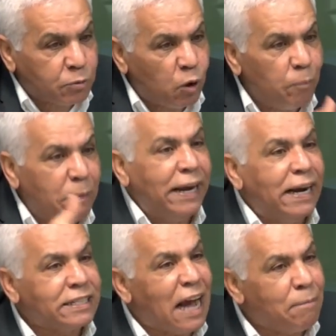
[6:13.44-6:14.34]
بين
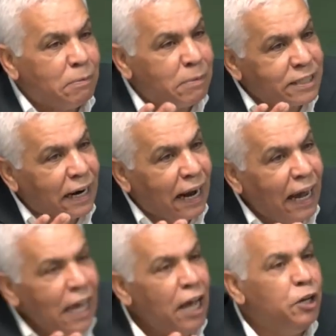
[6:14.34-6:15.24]
اصحاب المصالح
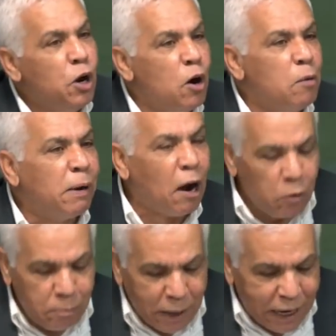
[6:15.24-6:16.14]
اليوم راهو
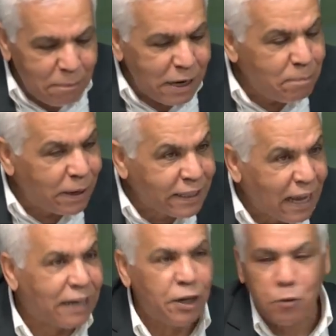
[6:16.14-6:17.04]
البرلمان
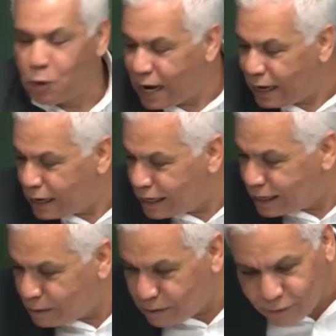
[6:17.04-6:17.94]
البريطاني ولا
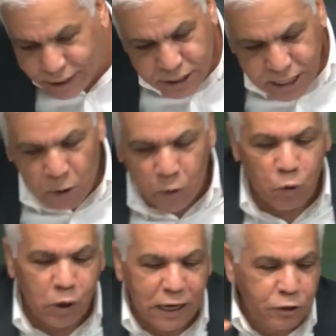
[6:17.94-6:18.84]
الفرنساوي
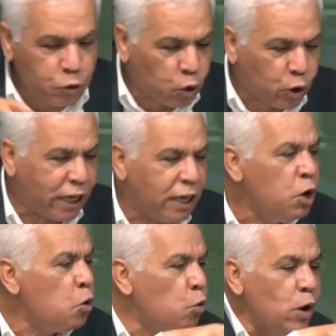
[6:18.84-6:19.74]
ولا التركي
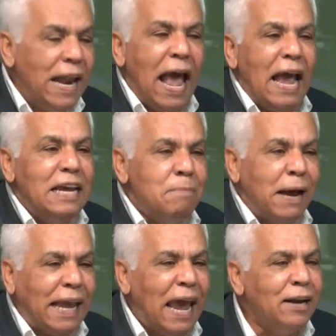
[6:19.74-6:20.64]
ولا اي
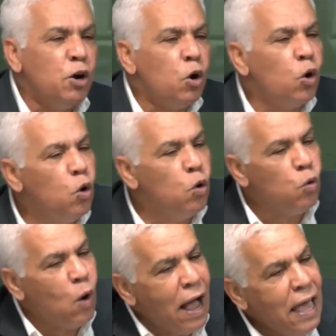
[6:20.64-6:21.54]
مكان
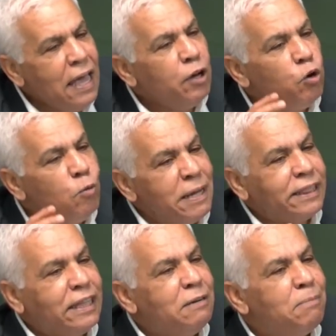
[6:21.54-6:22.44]
هو
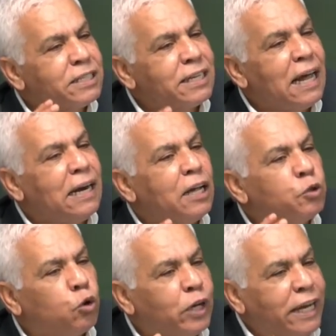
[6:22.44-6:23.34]
يمثل مصالح
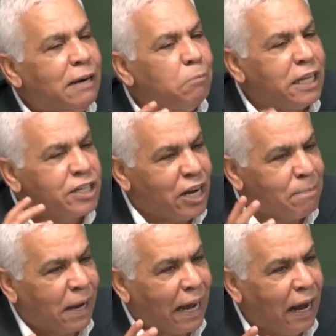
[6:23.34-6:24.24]
تركيا
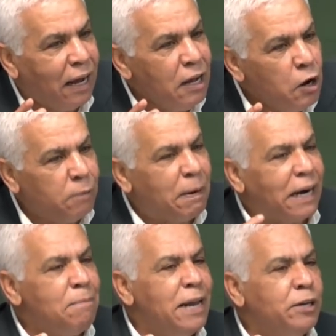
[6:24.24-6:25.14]
المتشابكه
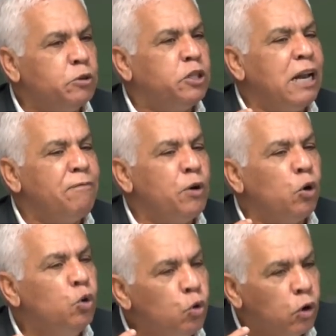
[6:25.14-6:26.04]
البرلمان يجدلها لها في
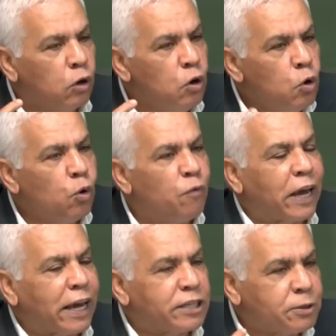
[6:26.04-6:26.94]
حلول وفي
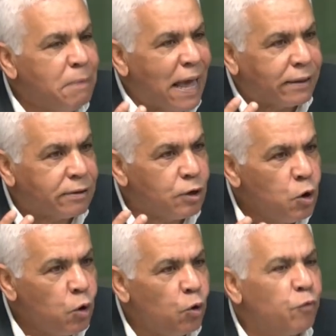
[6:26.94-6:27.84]
قسمات
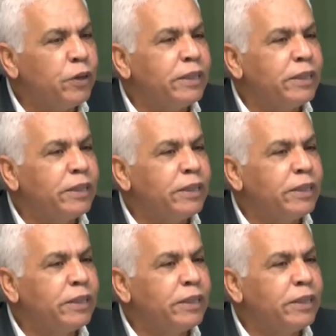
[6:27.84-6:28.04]
وفي